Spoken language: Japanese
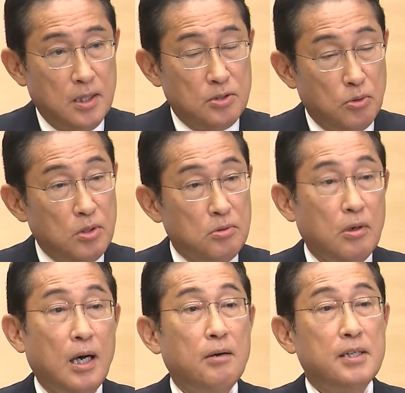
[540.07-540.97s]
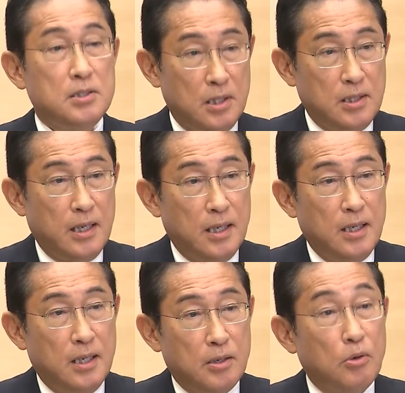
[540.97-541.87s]
それと合わせて
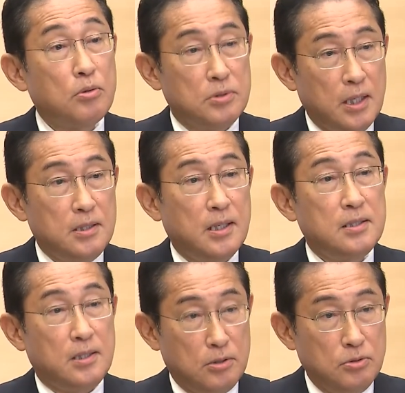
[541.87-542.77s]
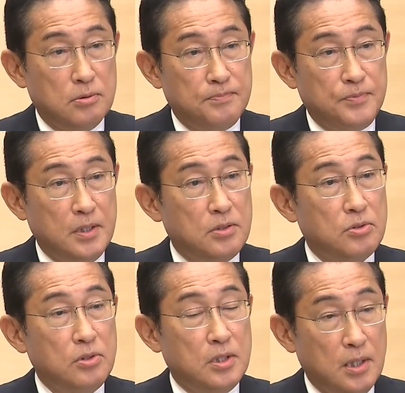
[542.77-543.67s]
国内対策に
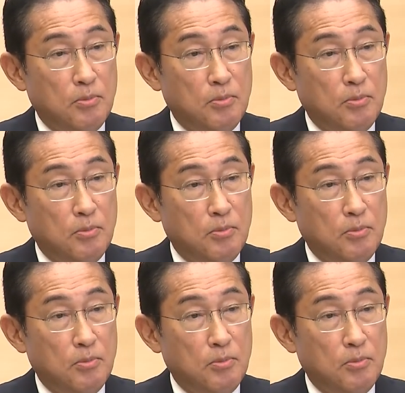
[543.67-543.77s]
ついて